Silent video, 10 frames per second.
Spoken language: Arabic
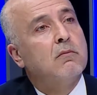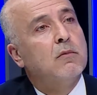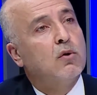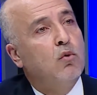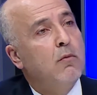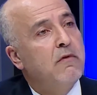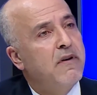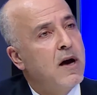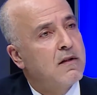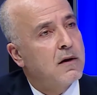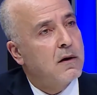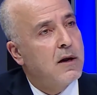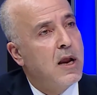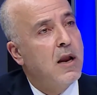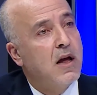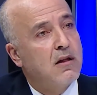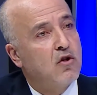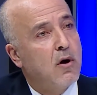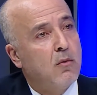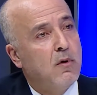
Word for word: مطعوم فايزر أنهى تجارب